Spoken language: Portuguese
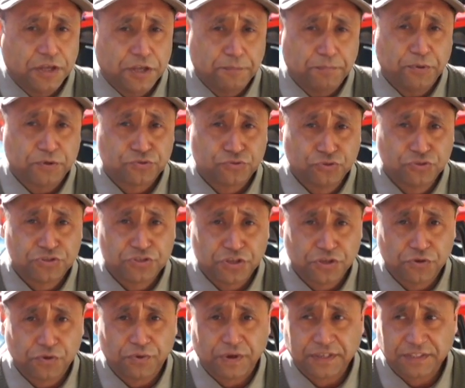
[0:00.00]
que possui
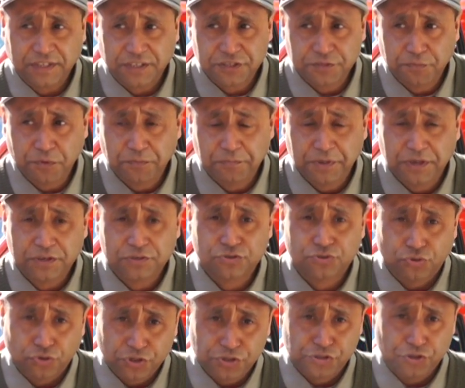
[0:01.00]
cinco quartéis de
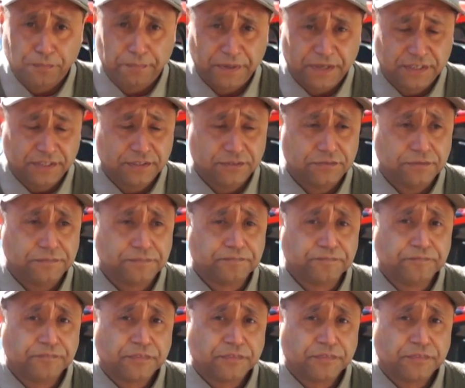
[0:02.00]
bombeiros hoje operando,